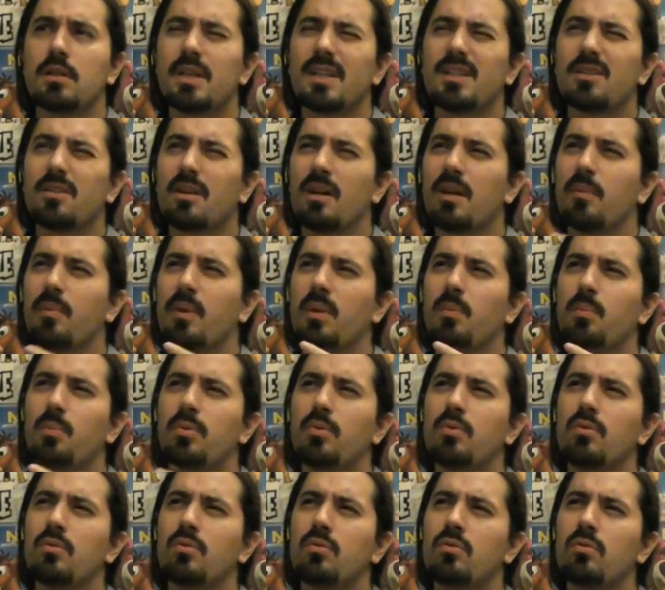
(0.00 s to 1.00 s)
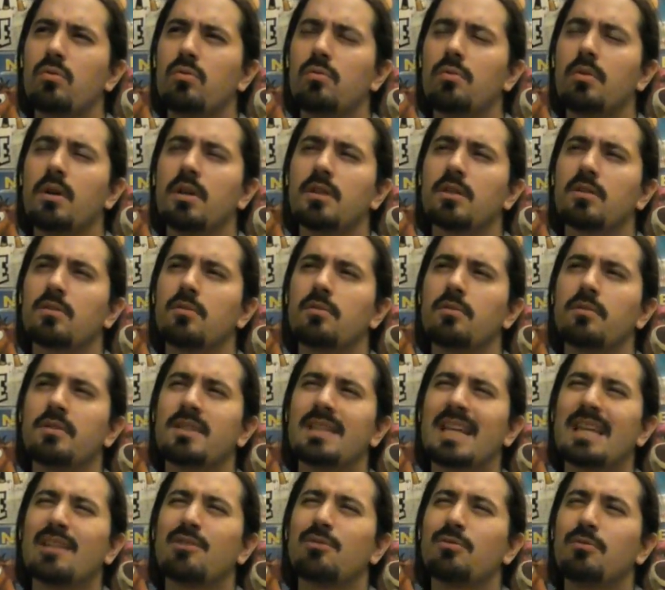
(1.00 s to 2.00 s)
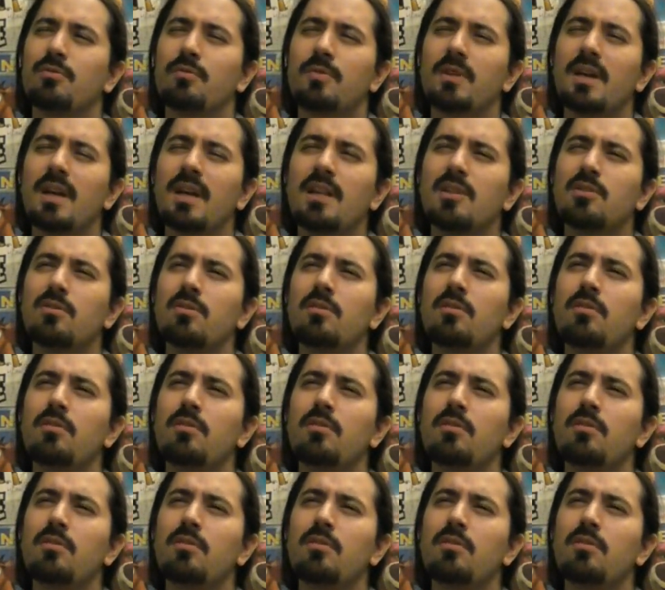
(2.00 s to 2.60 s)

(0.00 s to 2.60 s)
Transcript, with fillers: Est-ce qu'on a pris beaucoup Est-ce que ça suffira Est-ce que